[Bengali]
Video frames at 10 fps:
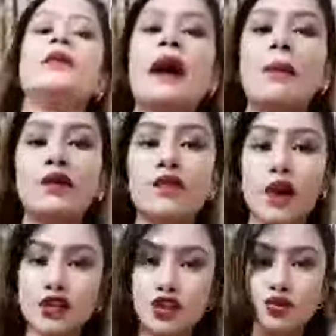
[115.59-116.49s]
আমার
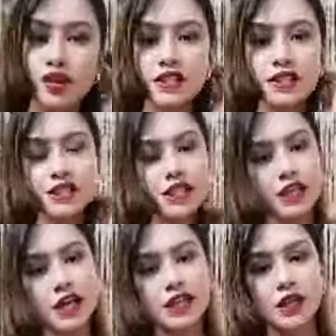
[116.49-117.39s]
ভয়েসটা শোনা যাচ্ছে
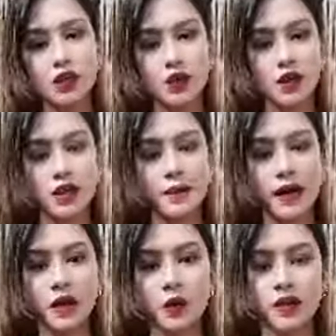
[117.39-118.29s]
কিনা নেটওয়ার্কটা
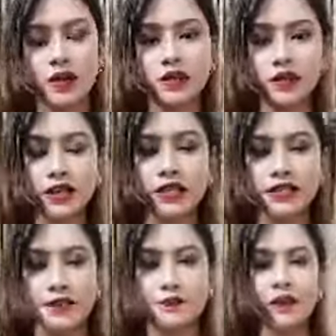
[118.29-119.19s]
ভালো কিনা ঠিক আছে
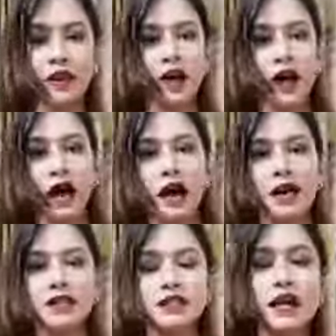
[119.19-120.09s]

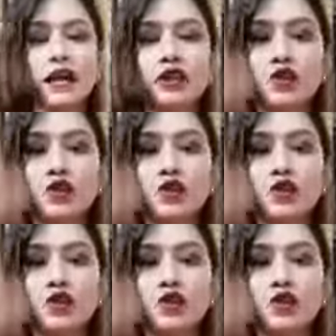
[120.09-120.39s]
আর একটু